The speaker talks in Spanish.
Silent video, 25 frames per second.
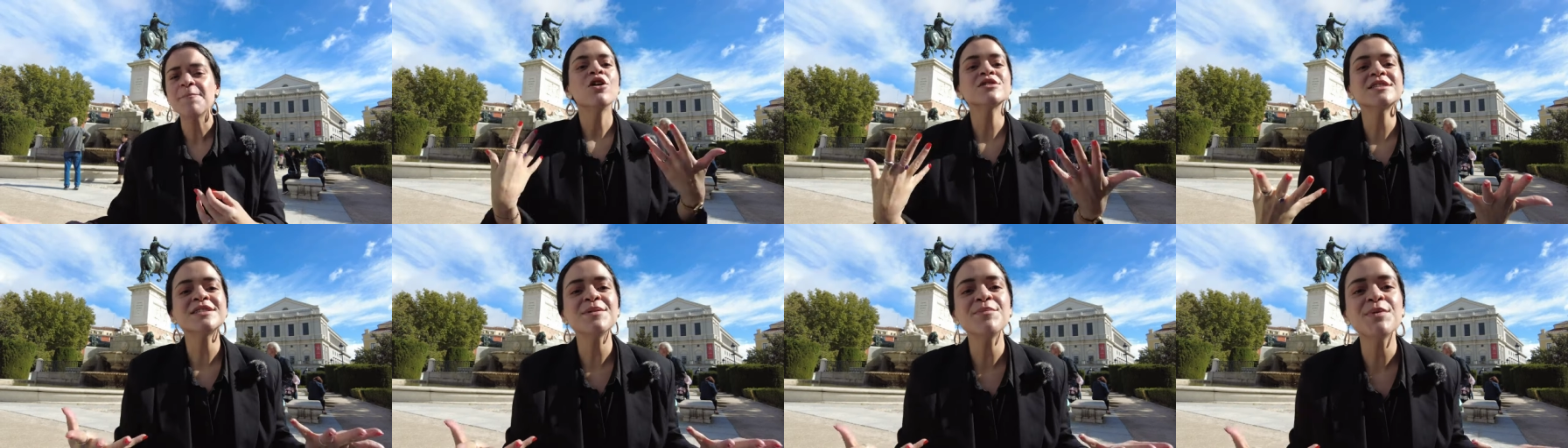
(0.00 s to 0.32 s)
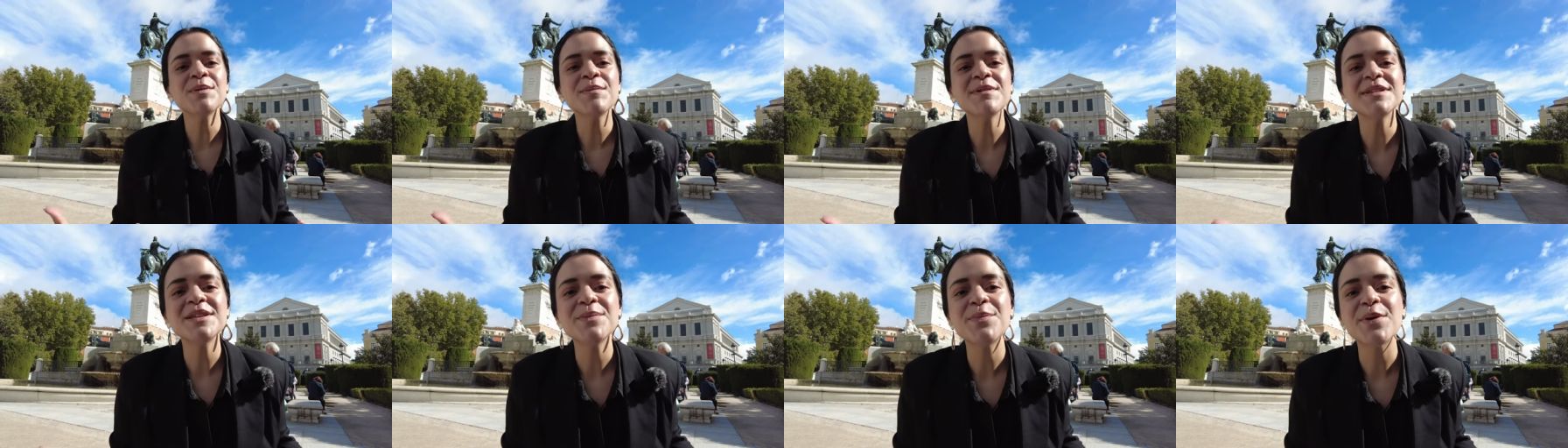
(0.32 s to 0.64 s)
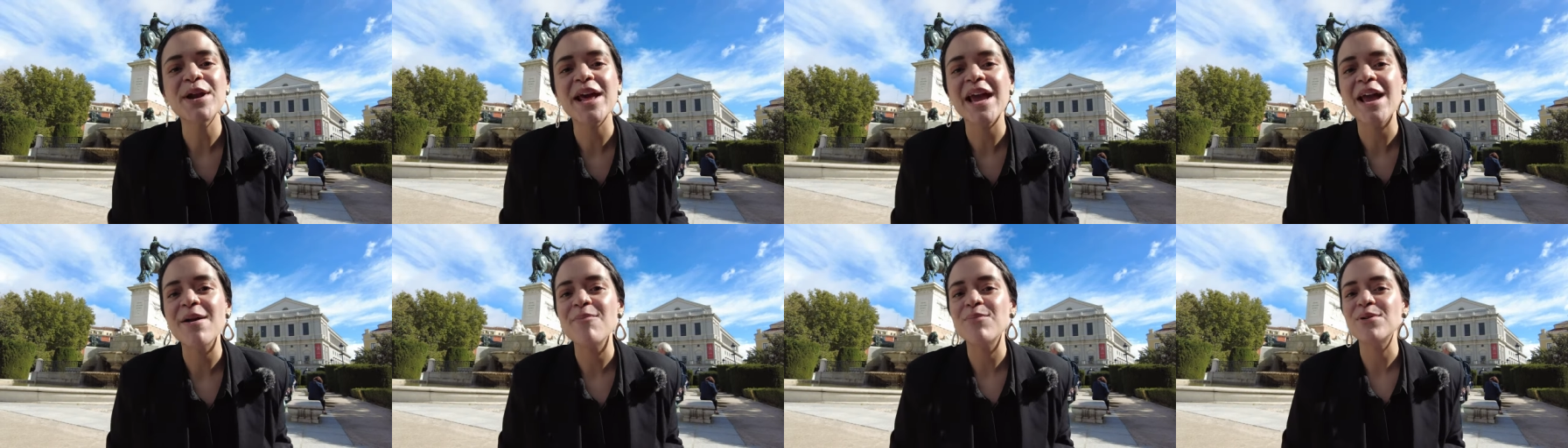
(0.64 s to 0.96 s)
o simplemente,
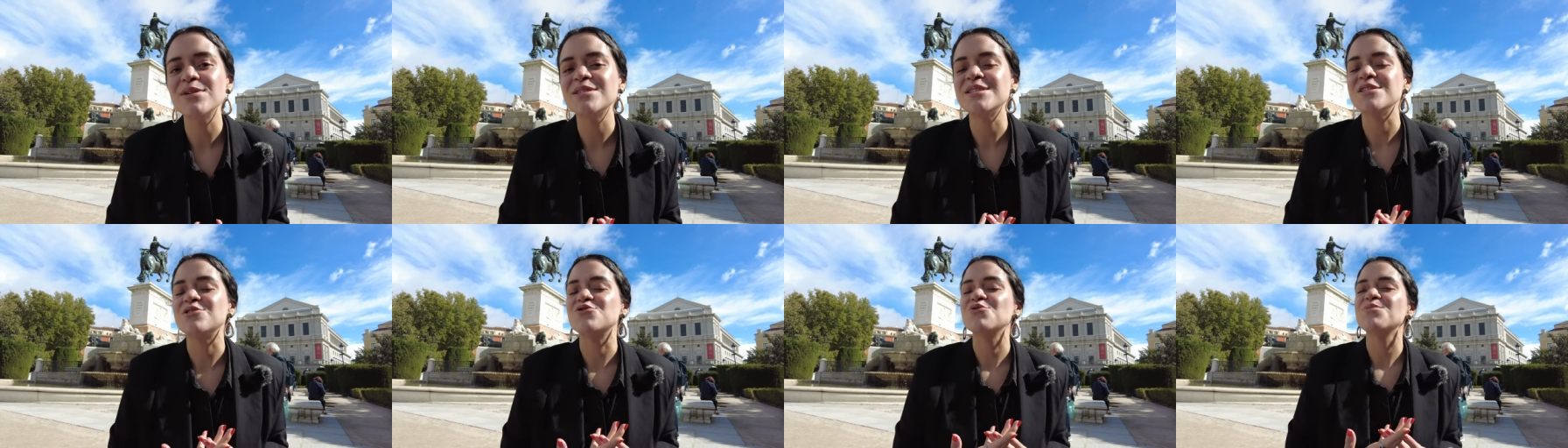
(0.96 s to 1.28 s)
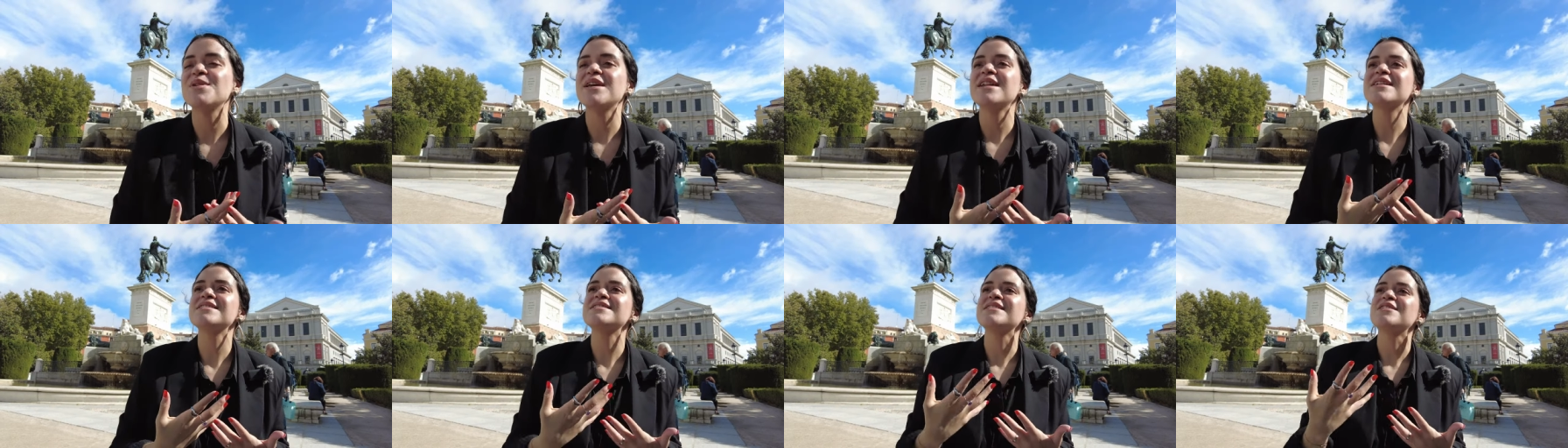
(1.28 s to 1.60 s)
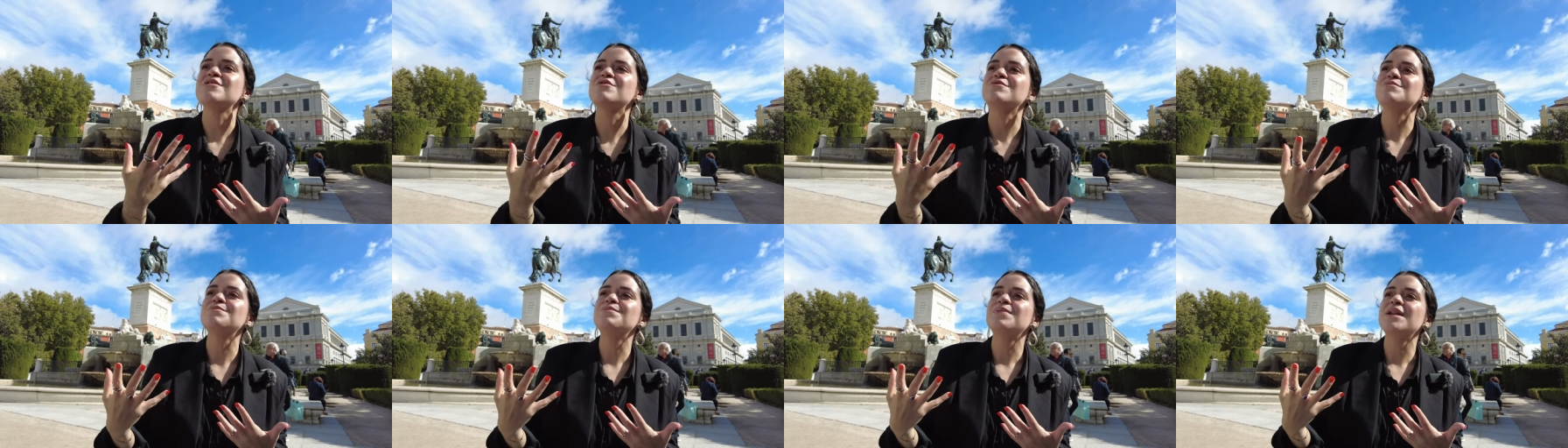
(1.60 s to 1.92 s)
por ejemplo, si tú vienes
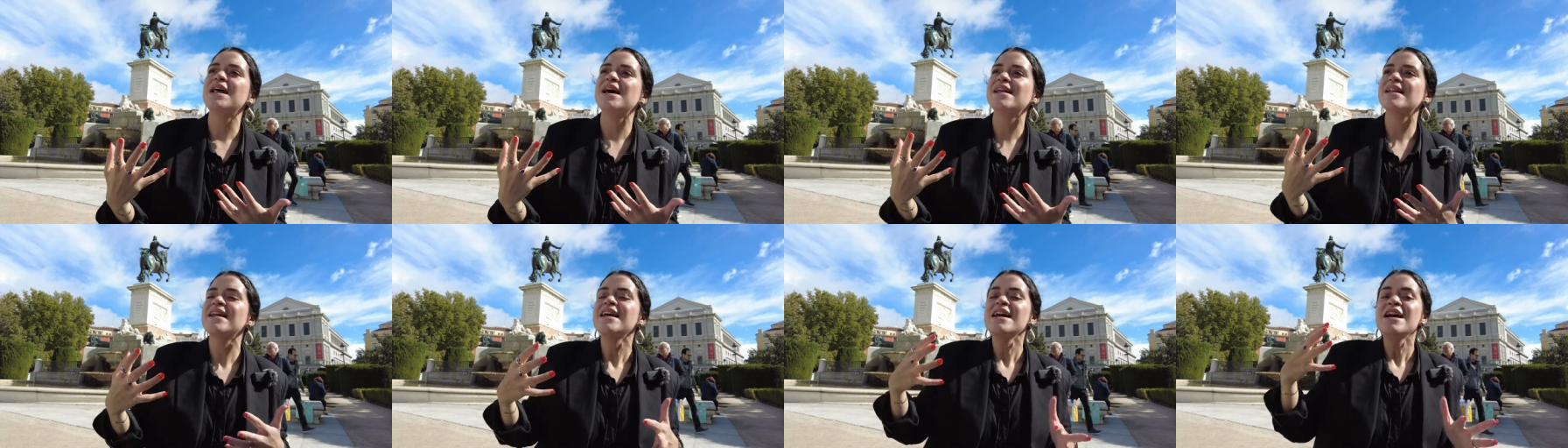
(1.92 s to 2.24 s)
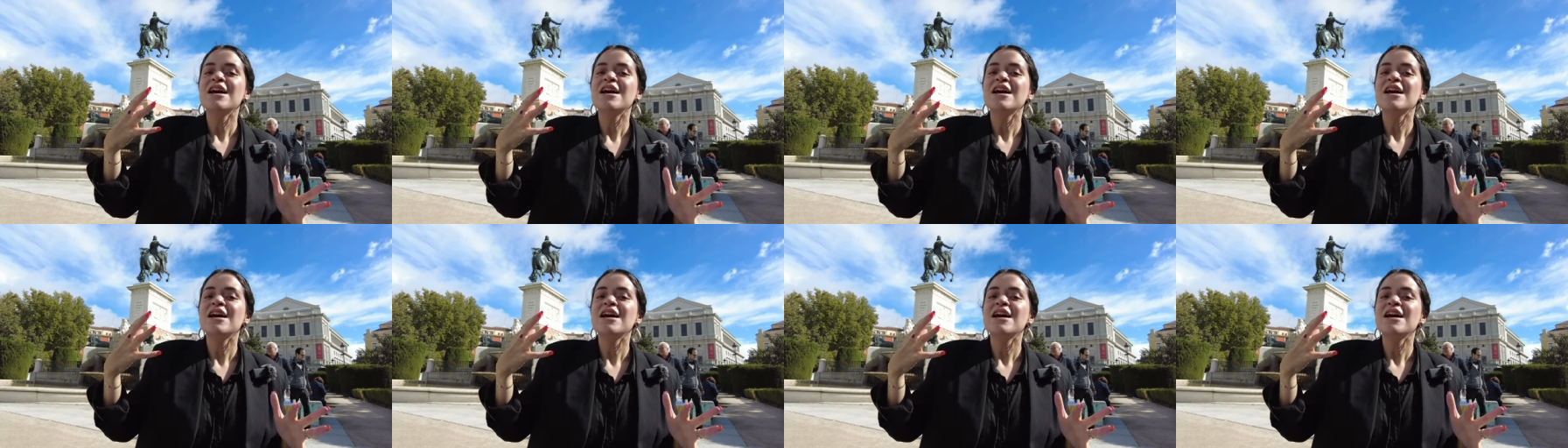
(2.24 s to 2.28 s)
en un plan